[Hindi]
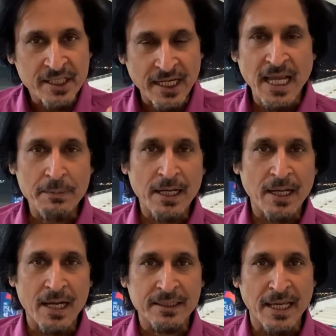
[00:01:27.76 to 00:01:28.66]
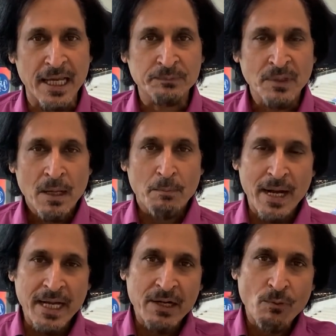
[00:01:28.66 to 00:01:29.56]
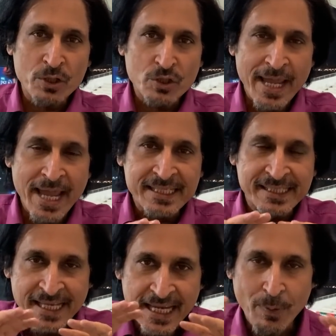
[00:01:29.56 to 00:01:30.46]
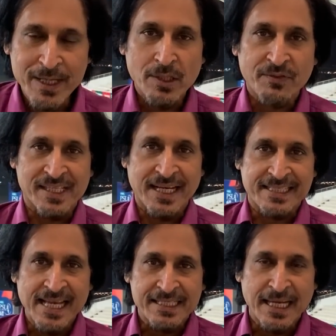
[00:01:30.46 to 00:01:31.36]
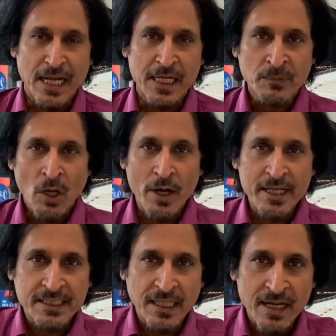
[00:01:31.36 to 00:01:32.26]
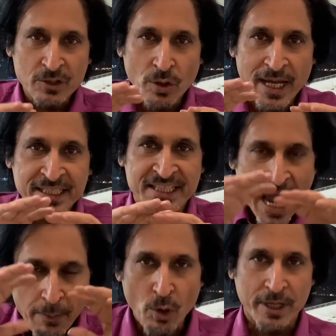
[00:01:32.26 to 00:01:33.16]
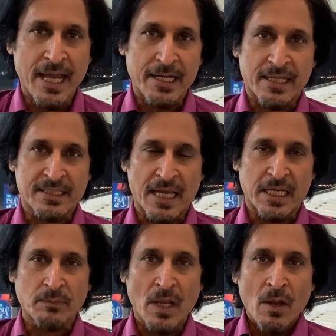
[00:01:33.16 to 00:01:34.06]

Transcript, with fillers: छक्के भी लगाते हैं मगर वो जो एक सीक्वेंस ऑफ सक्सेस है ना और इस तरह जो एक जैम हो गया इनका जहन